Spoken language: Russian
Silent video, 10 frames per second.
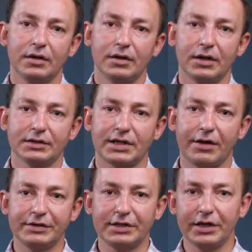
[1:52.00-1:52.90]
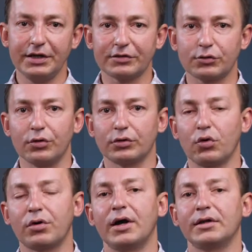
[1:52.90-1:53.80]
а, сравнительно низкую
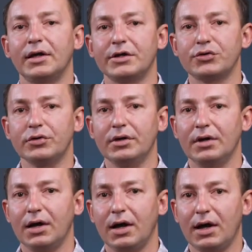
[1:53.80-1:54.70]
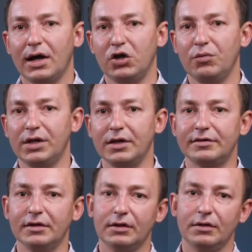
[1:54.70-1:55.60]
токоотдачу, а алюминий и
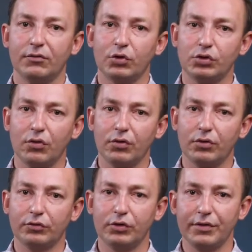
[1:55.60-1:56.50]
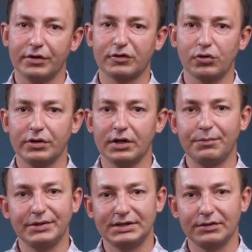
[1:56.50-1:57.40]
цинк в грунтовых условиях склонны
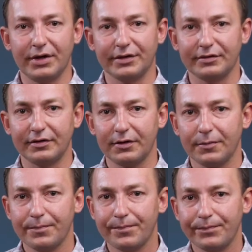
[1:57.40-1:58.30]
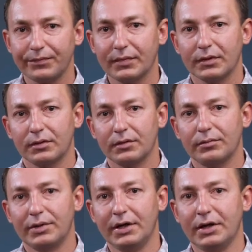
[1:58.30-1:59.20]
к пассивации.
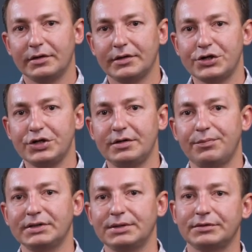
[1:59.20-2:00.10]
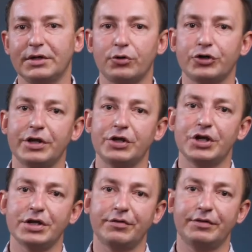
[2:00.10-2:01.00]
При защите подземных сооружений
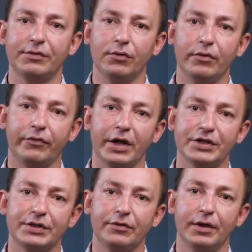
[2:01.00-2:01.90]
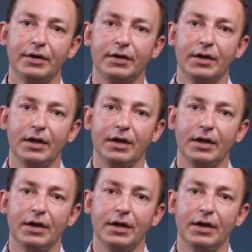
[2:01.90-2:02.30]
чаще всего в качестве